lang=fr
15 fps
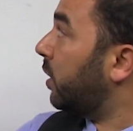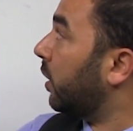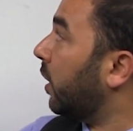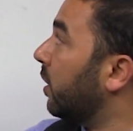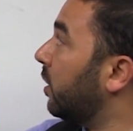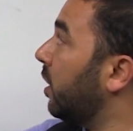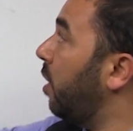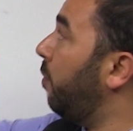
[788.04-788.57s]
c'est
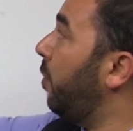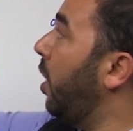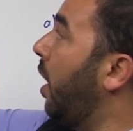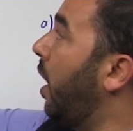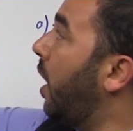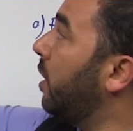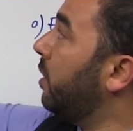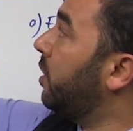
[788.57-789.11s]
très simple.
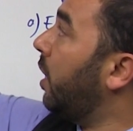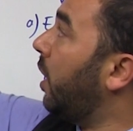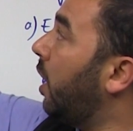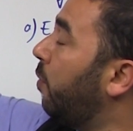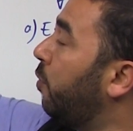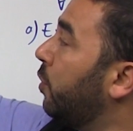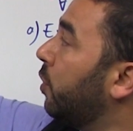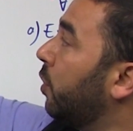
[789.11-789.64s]
1 tiers à
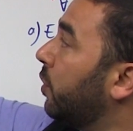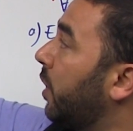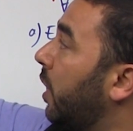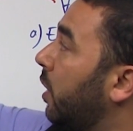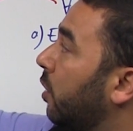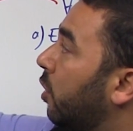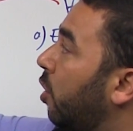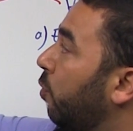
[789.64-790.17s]
la puissance
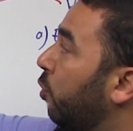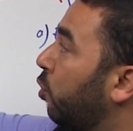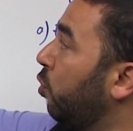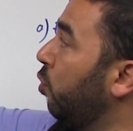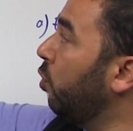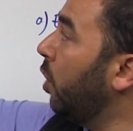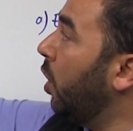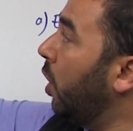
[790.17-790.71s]
n comme
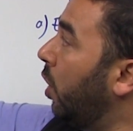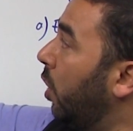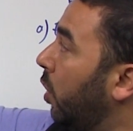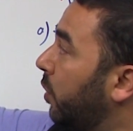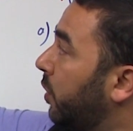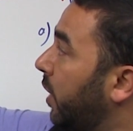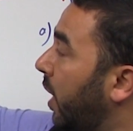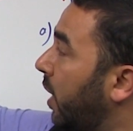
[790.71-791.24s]
q,
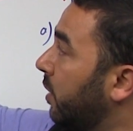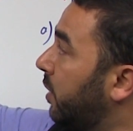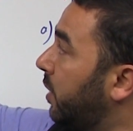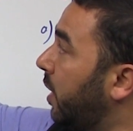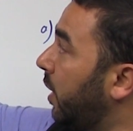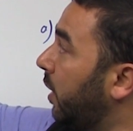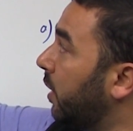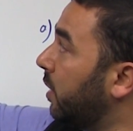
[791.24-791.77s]
euh, c'est 1
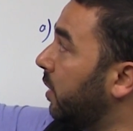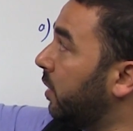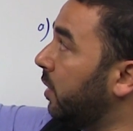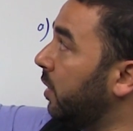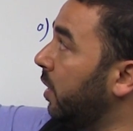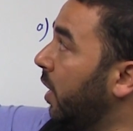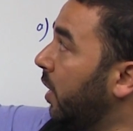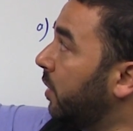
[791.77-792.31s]
tiers
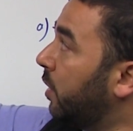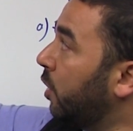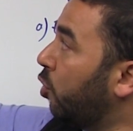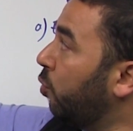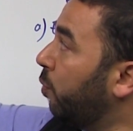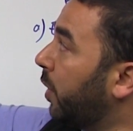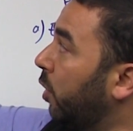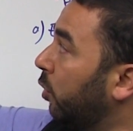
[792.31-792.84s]
ici, c'est
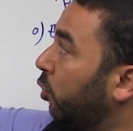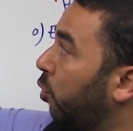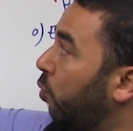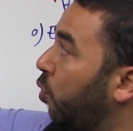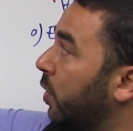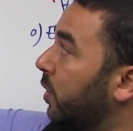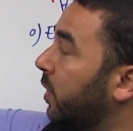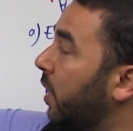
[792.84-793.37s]
compris entre
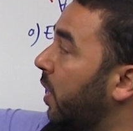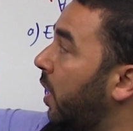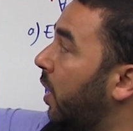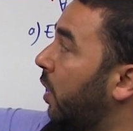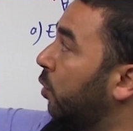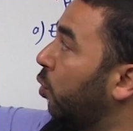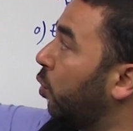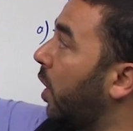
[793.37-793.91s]
moins 1 et
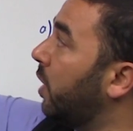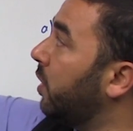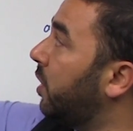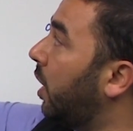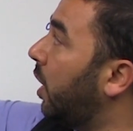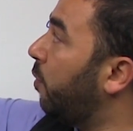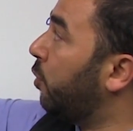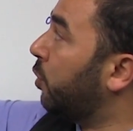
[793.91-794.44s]
1. Donc 1
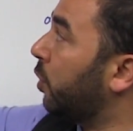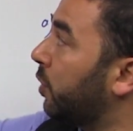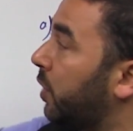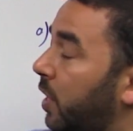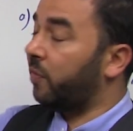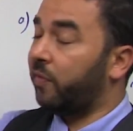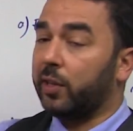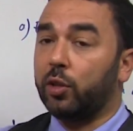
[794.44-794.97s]
tiers à la puissance
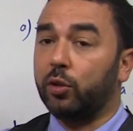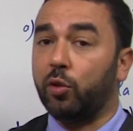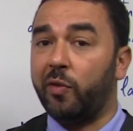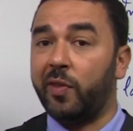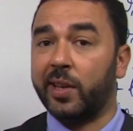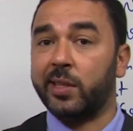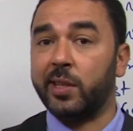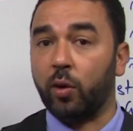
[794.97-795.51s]
n va tendre
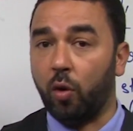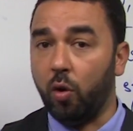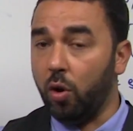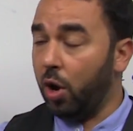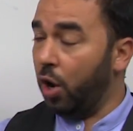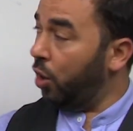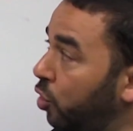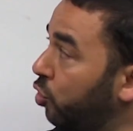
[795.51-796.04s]
vers
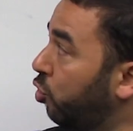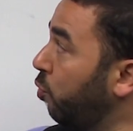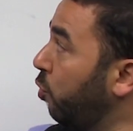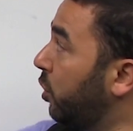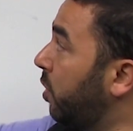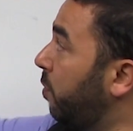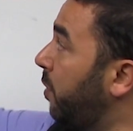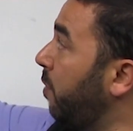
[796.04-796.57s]
0. Je
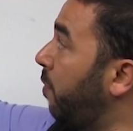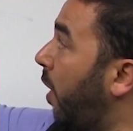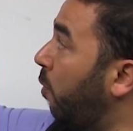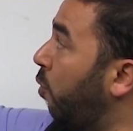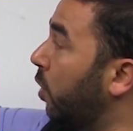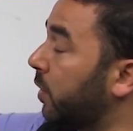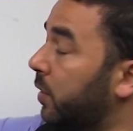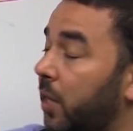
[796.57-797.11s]
multiplie par
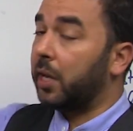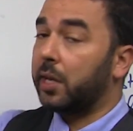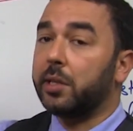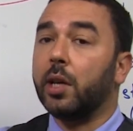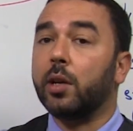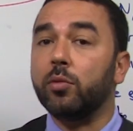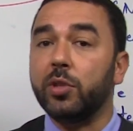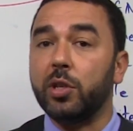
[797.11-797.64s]
moins 5,
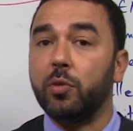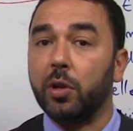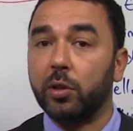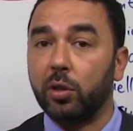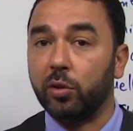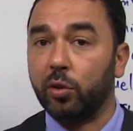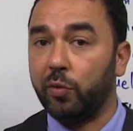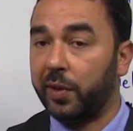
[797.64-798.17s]
ça continue à
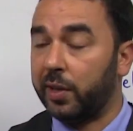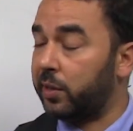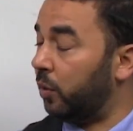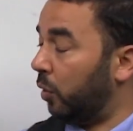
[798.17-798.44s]
tendre vers